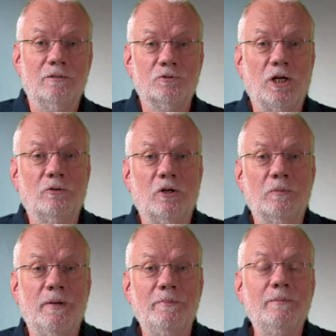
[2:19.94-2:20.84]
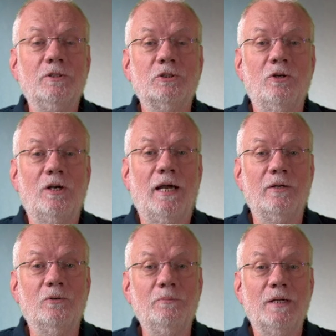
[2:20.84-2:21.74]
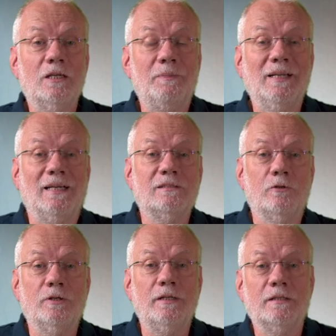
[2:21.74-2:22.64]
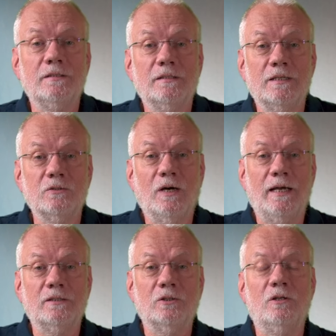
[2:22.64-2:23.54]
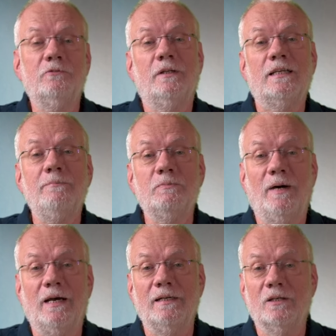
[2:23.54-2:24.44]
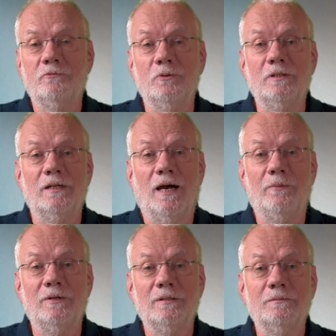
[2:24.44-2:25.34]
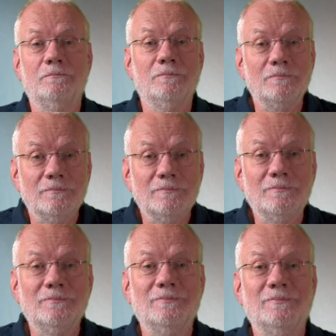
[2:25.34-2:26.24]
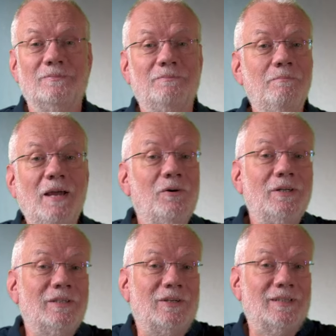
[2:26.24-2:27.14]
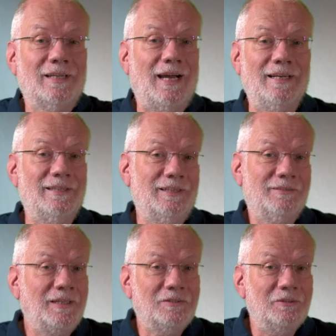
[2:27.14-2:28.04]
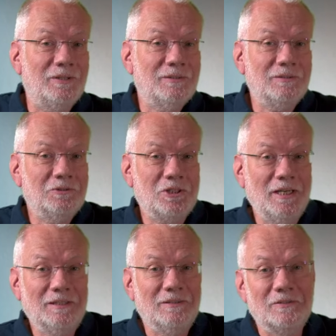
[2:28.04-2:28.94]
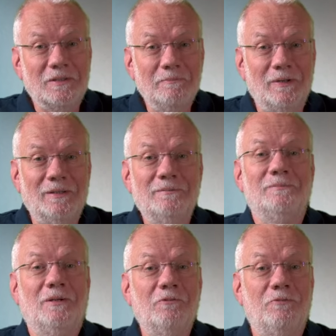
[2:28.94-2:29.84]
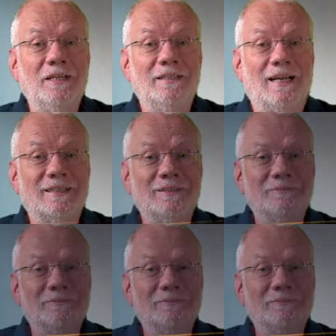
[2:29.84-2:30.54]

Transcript: schaut euch beim himmlischen Höllein um. Ich bin ganz glücklich, dass ich da so einen tollen Vertriebspartner gefunden habe. Mehr wollte ich heute gar nicht. Ganz kurz, schlicht, simpel. Vielen Dank.